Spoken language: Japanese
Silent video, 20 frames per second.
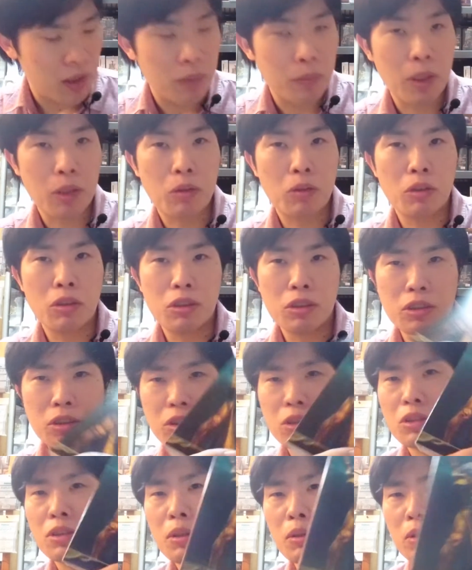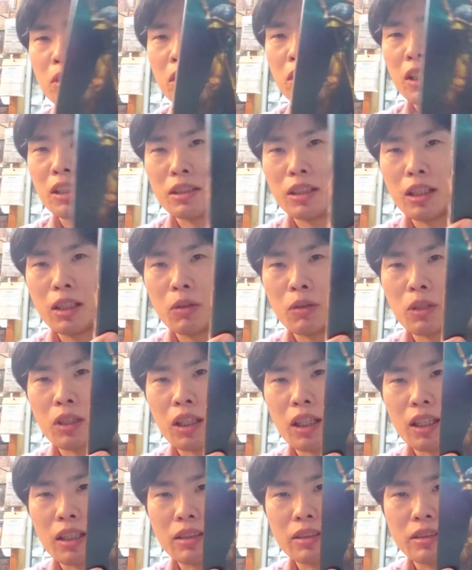まあこういう商品ですねこれ
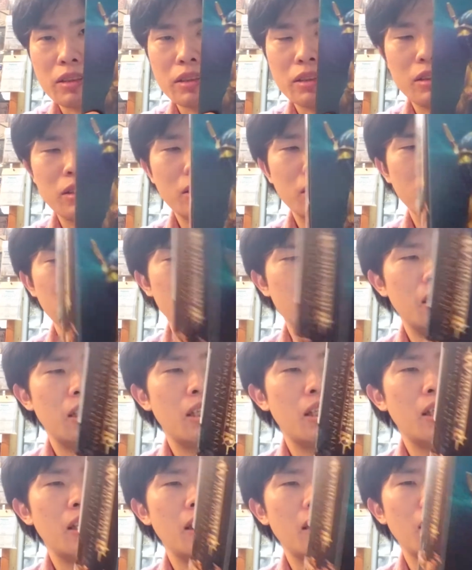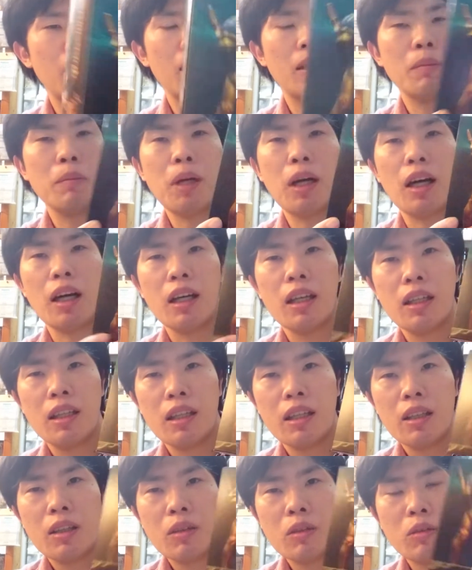がえー、まあ
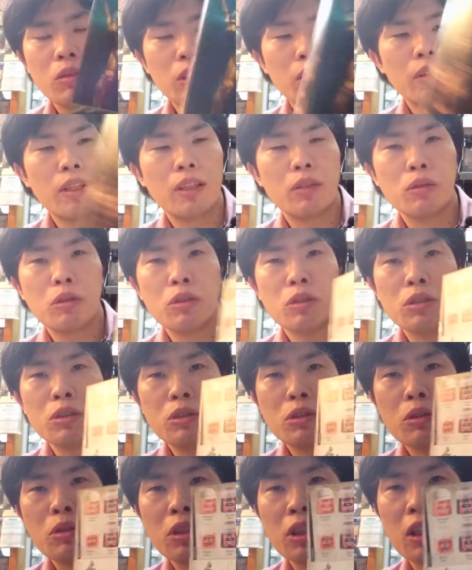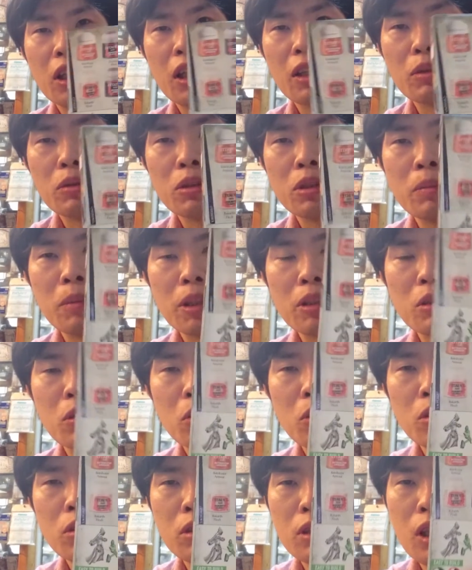これはどういう商品かと言いますと
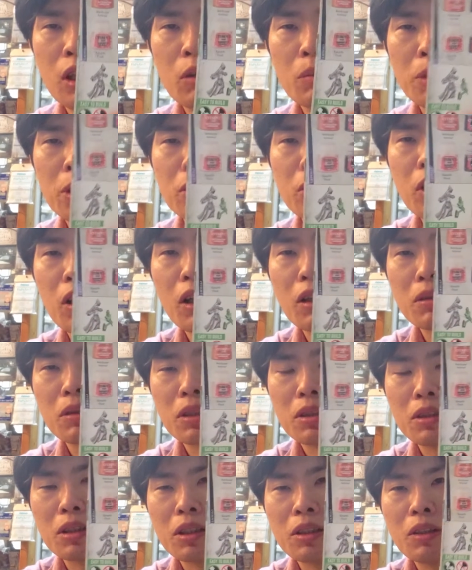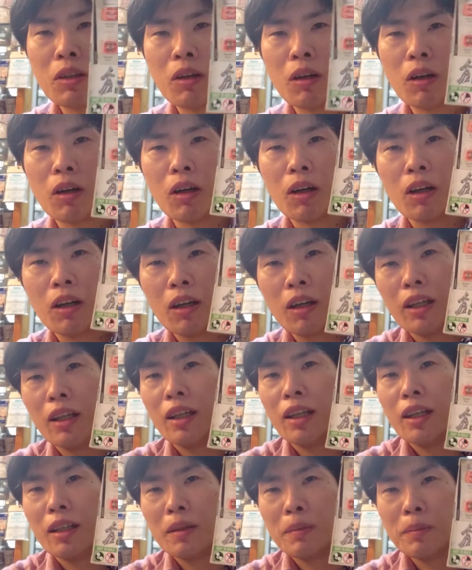これ裏を見ると分かるんですけど
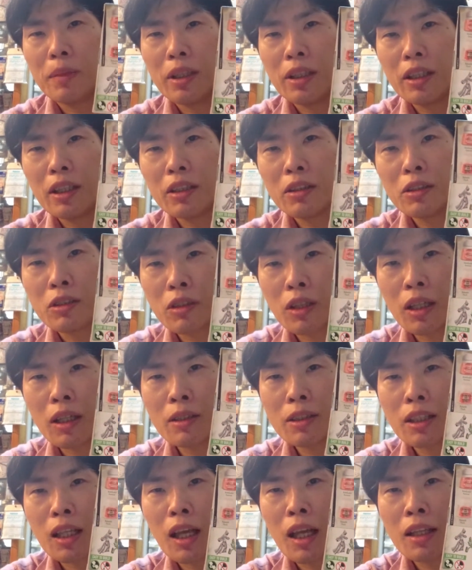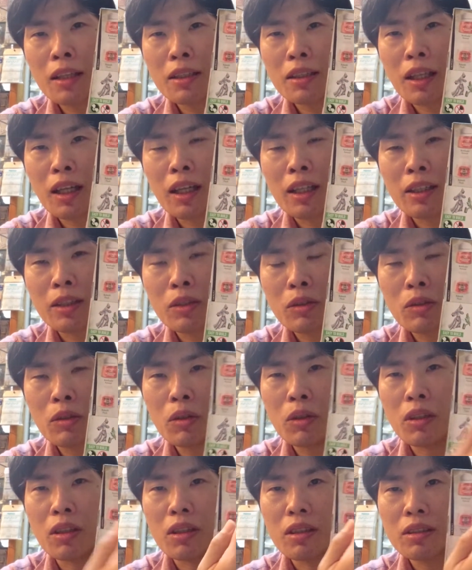ミニチュア3体
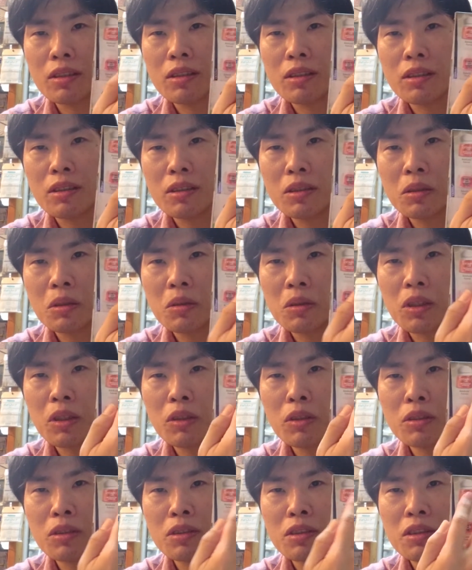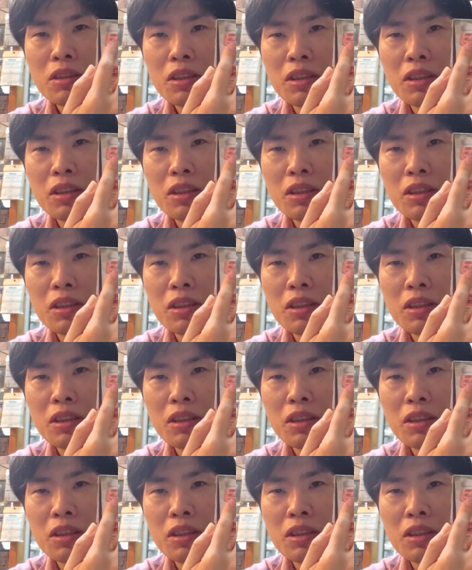とそれを塗